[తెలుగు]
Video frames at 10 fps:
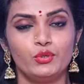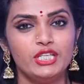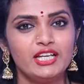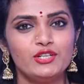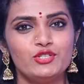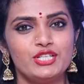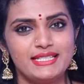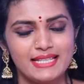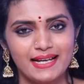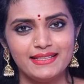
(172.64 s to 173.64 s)
ఉదయం నుంచి
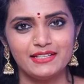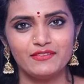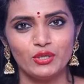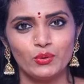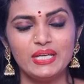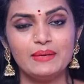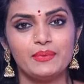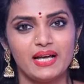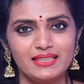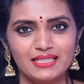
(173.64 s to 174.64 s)
సాయంత్రం వరకు ఈ
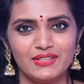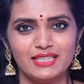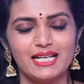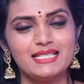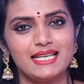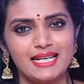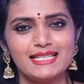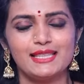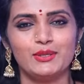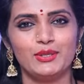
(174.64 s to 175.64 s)
ప్రాంతం అంతా
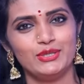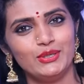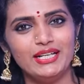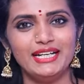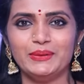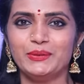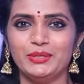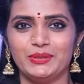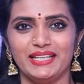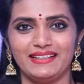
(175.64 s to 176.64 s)
జనసందోహంతో నిండి
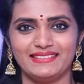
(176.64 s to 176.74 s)
ఉంటుంది